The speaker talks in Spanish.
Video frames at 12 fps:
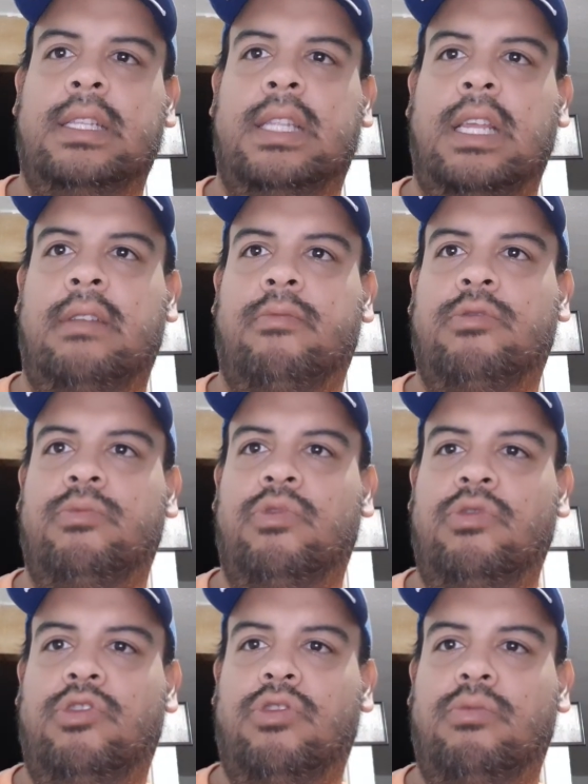Tenemos
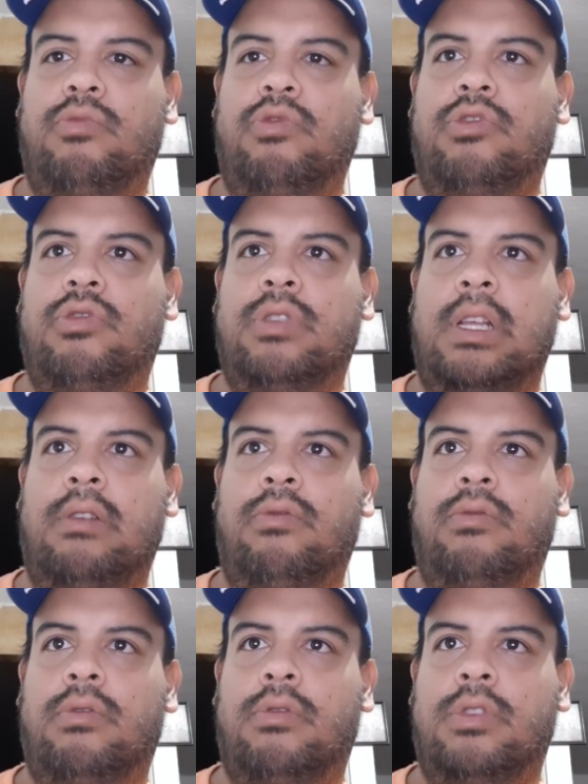muchos, muchos
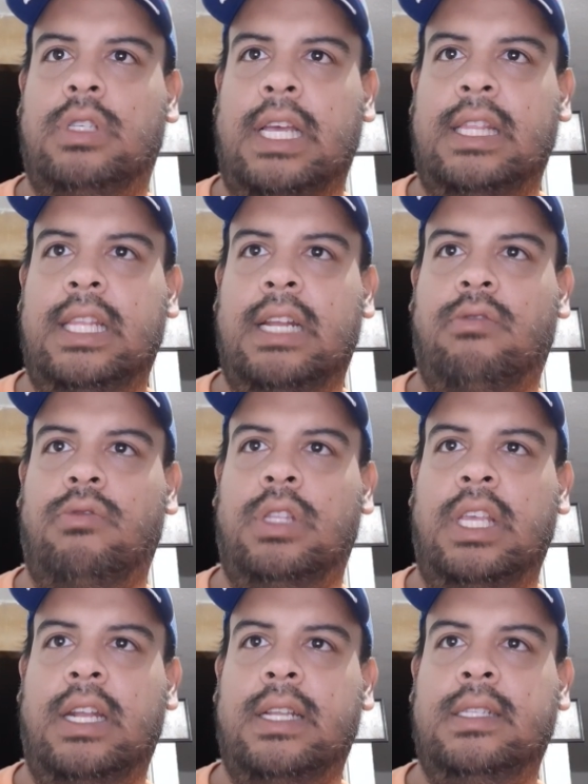saludos. Sandra
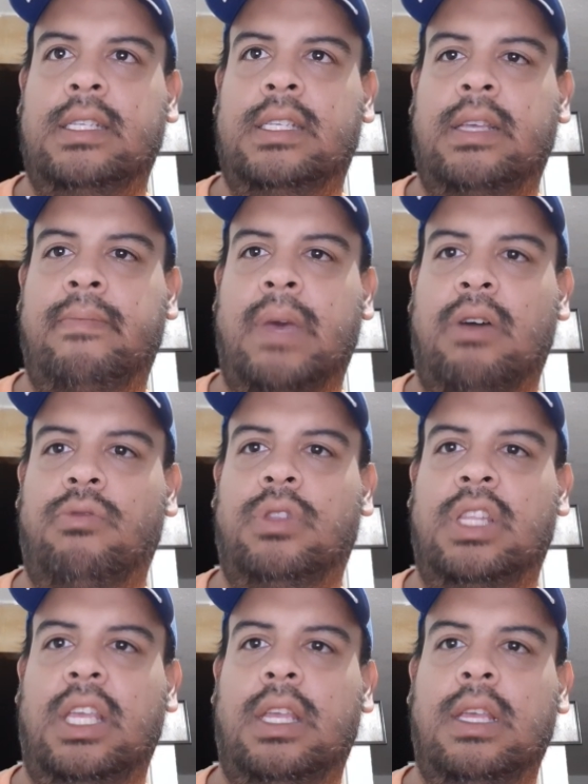Gutiérrez dice
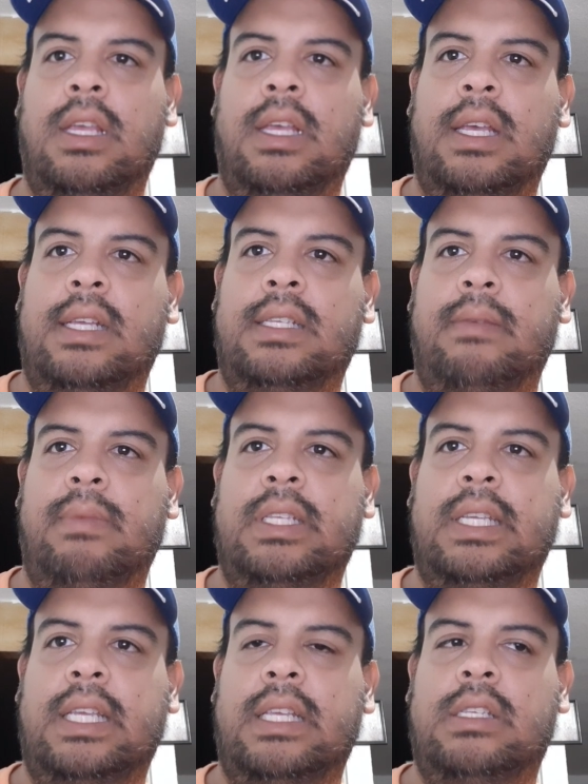Bauti. Se me
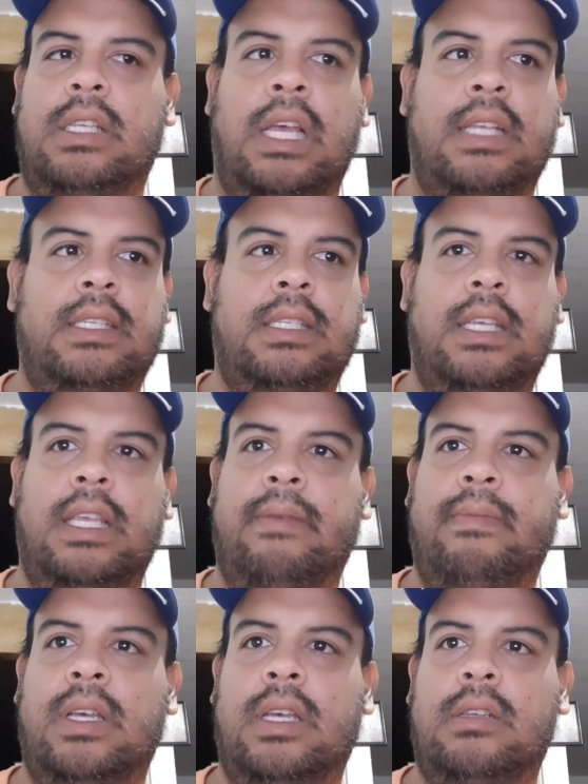hace que así se
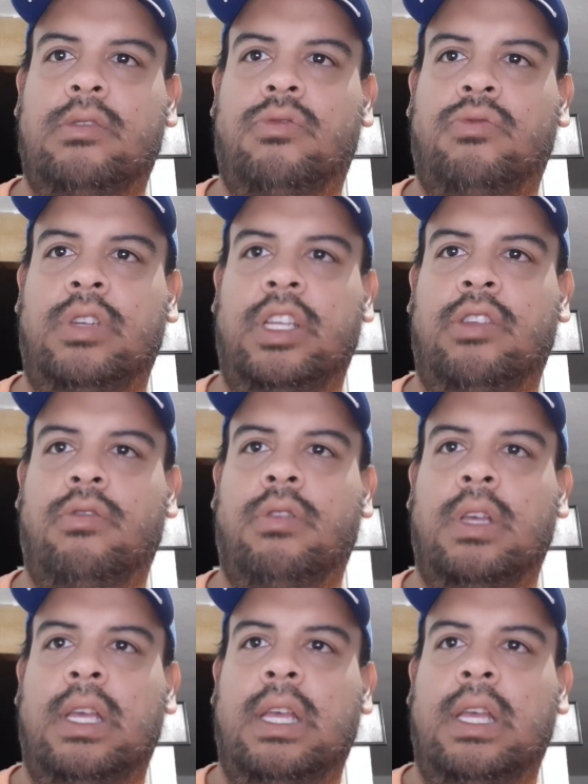llama su niño.